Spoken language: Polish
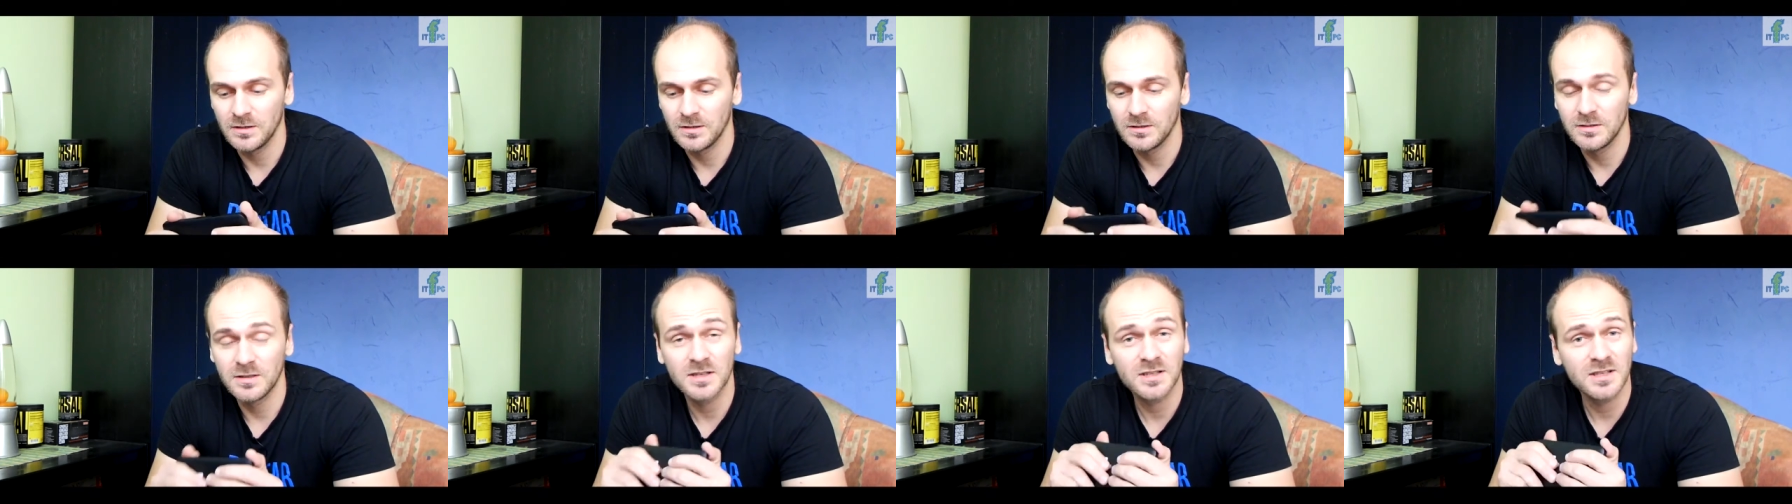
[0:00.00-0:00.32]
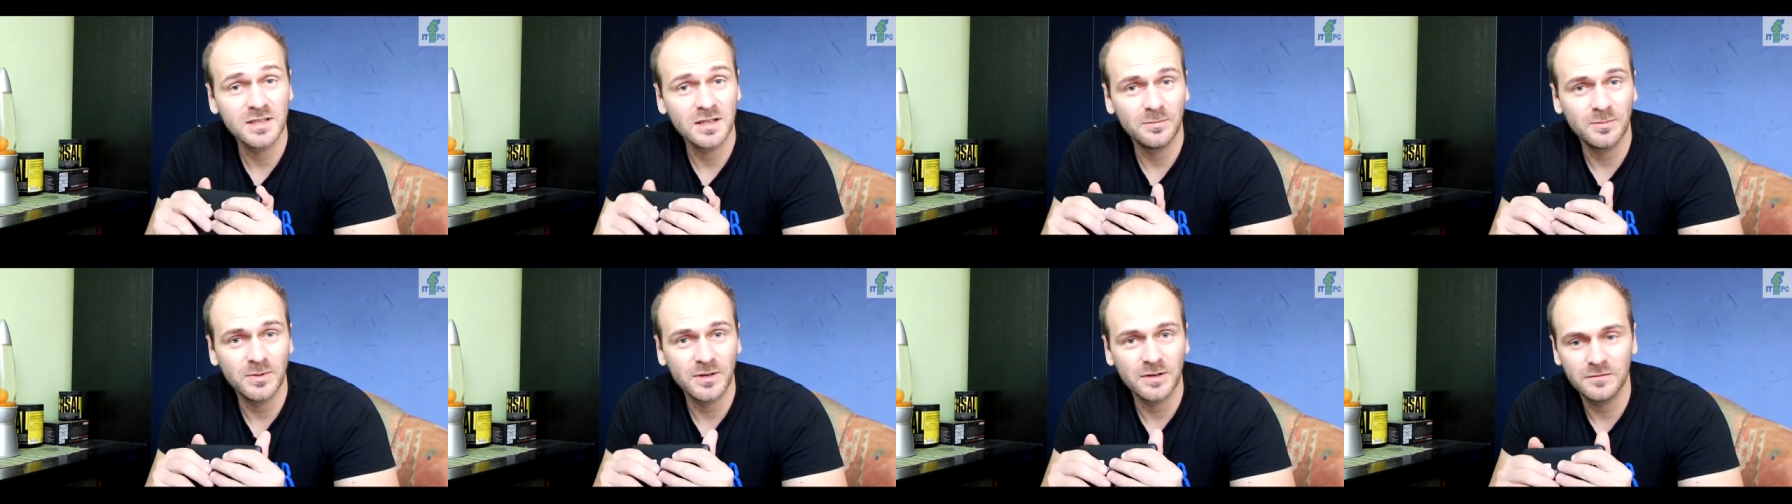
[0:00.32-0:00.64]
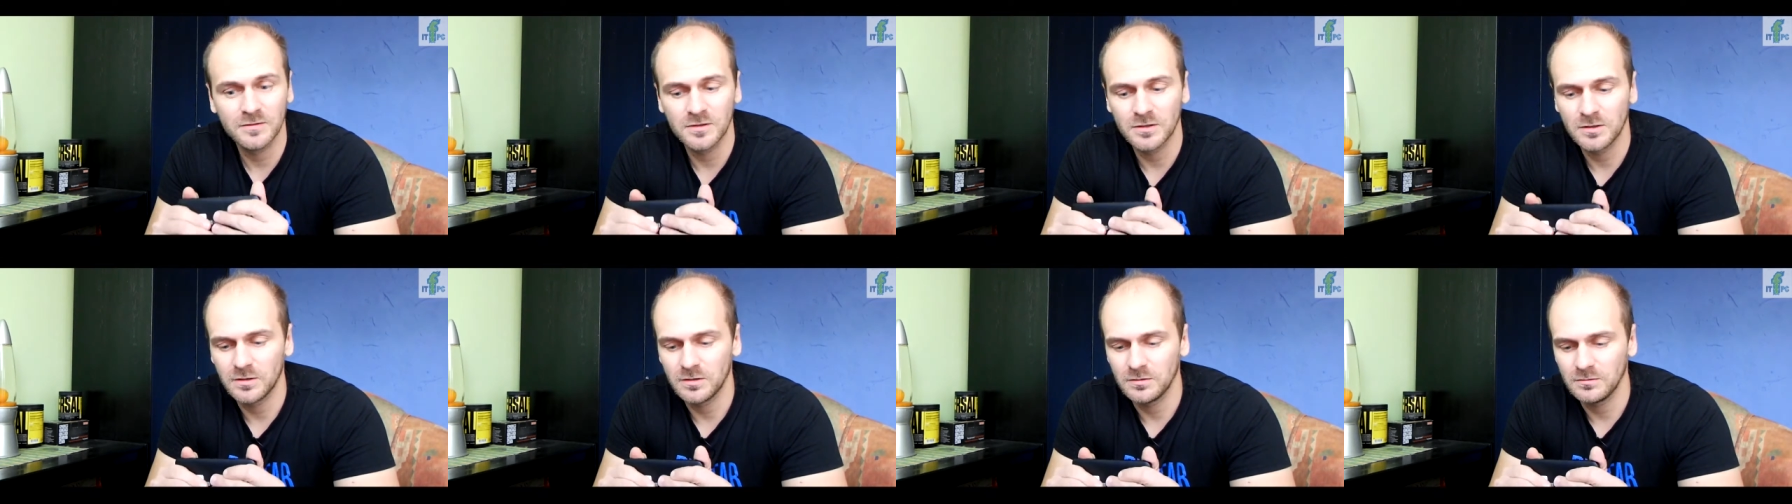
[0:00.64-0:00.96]
Jest
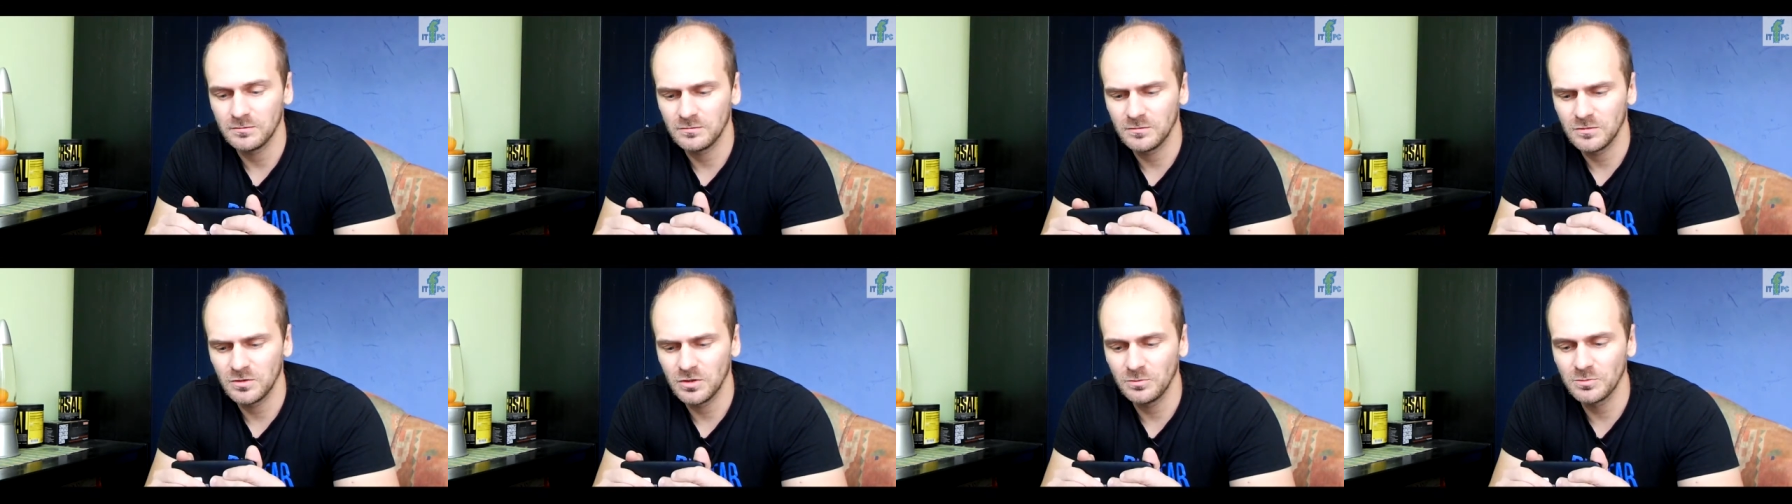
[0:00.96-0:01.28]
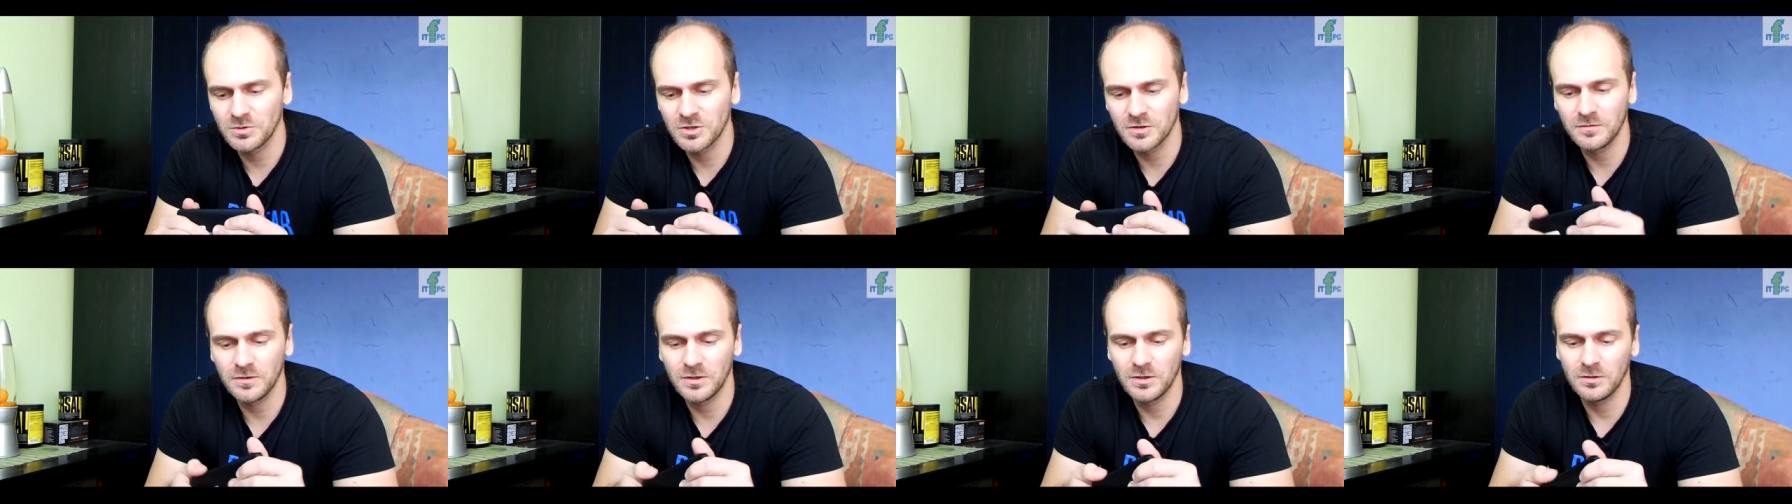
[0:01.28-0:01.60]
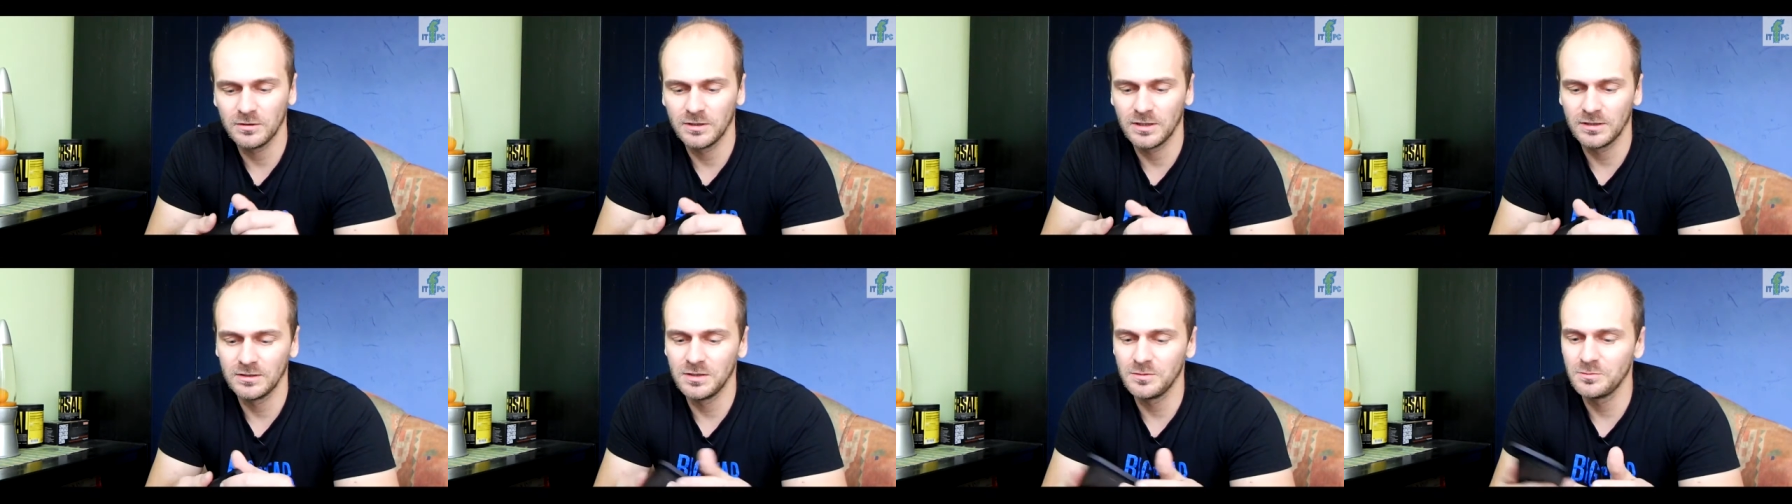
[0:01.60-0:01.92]
naprawdę dobrze
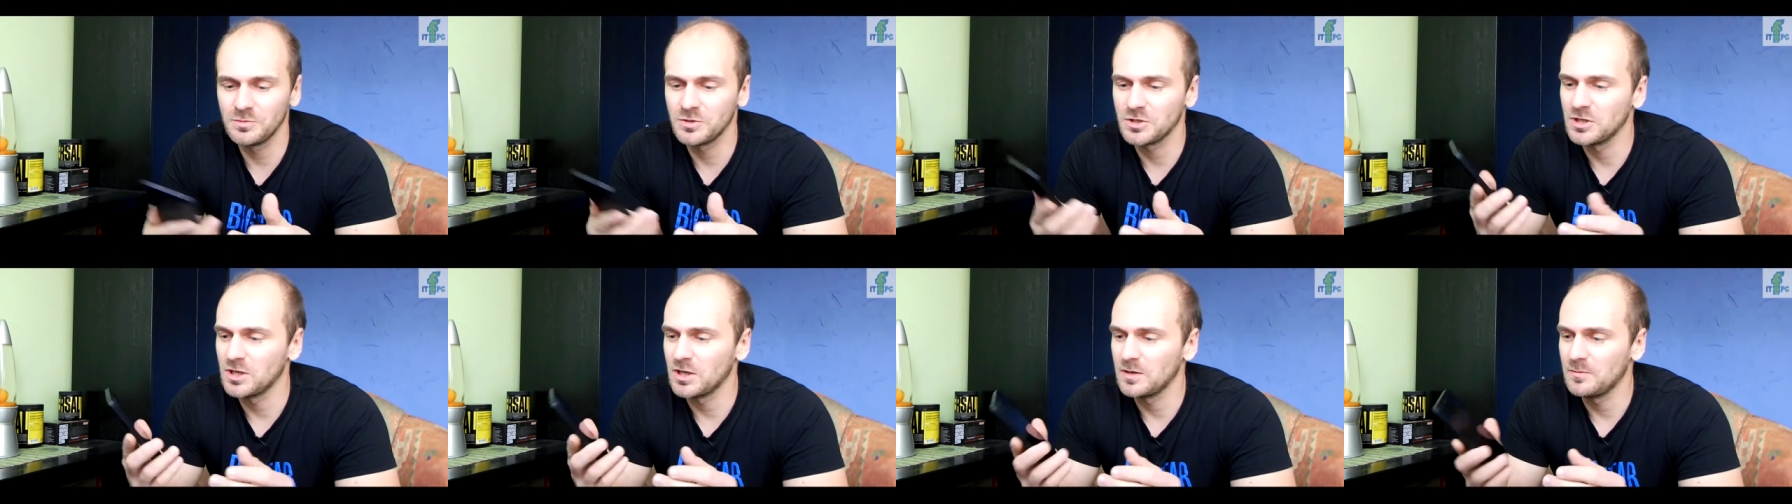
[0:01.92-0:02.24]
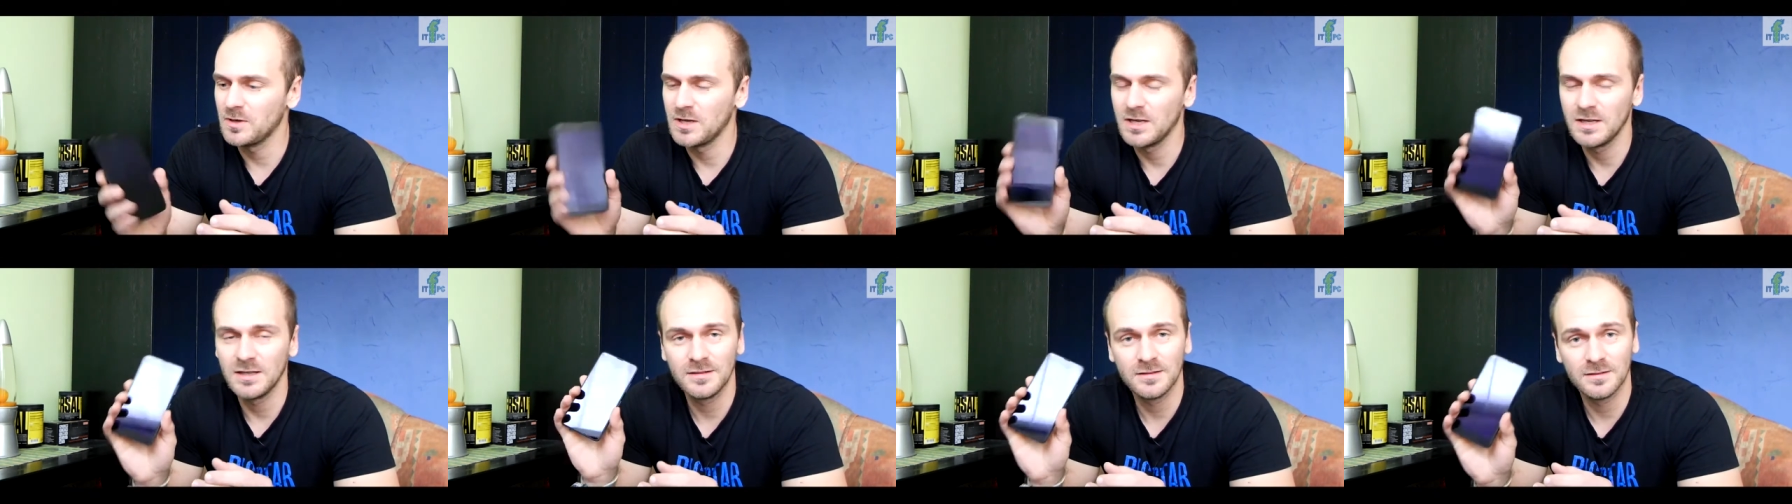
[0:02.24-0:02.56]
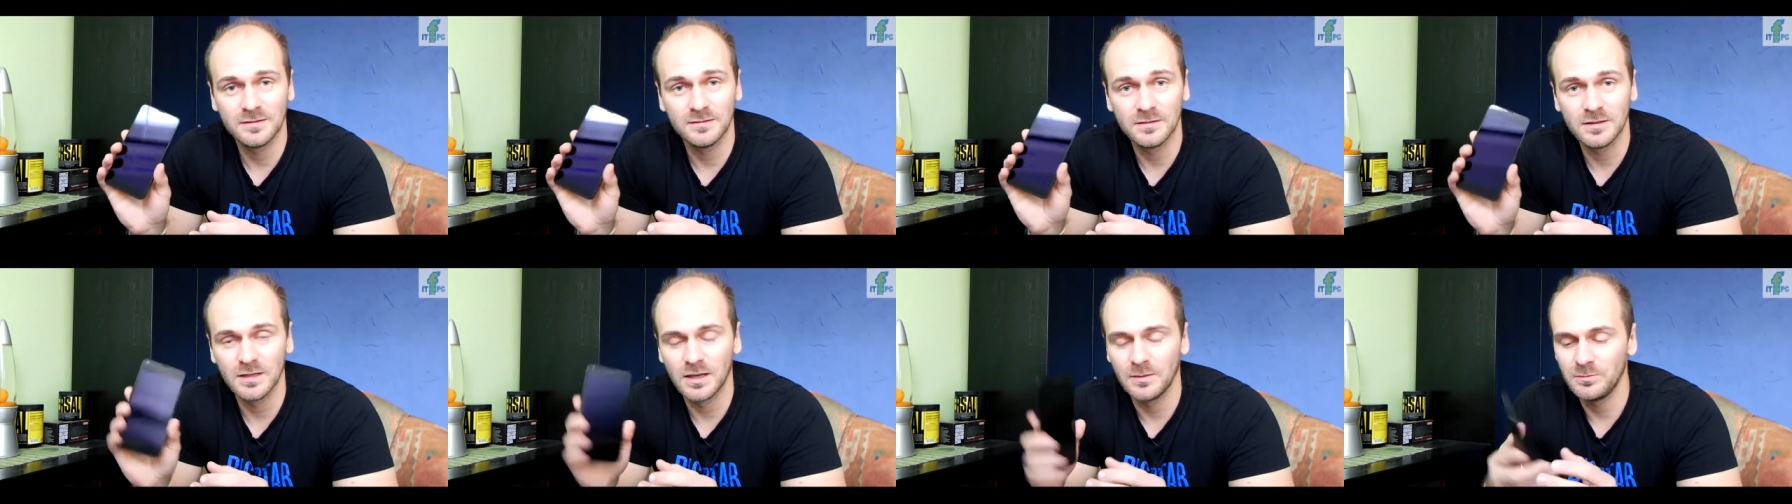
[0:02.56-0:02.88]
wykonany, przynajmniej
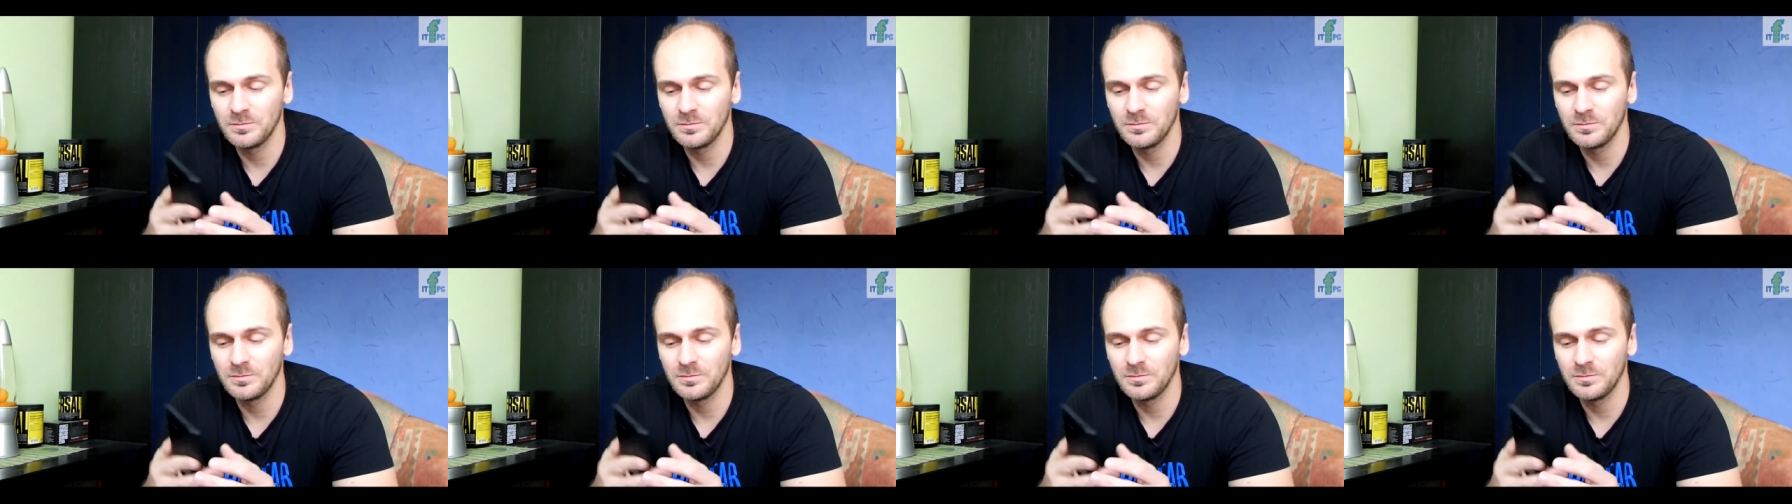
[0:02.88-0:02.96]
na,